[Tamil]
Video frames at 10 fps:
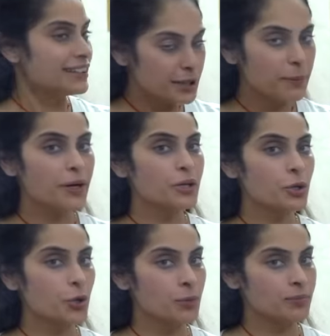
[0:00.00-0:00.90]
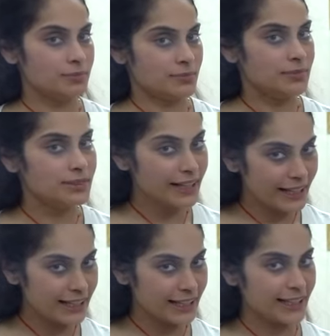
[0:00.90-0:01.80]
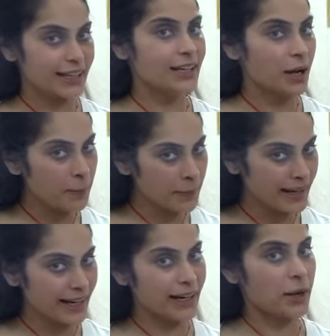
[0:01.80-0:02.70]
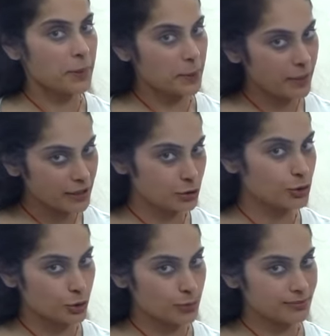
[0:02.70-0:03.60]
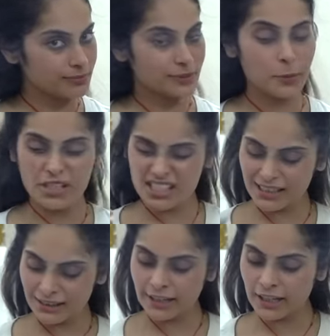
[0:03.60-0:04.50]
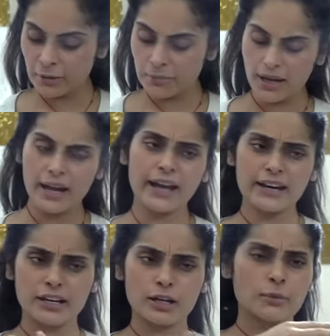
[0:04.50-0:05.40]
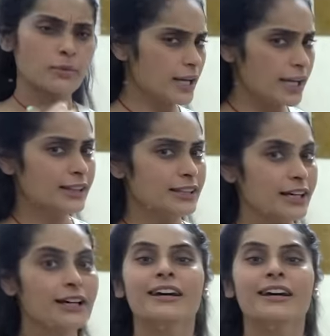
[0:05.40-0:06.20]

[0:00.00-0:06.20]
இதை பண்ணுறோம் டெய்லி நம்மளையே நம்மளை பார்த்துக்குறோம் நம்ம ஸ்கின்னை நம்ம ஹேரை நம்ம ஹெல்த்தை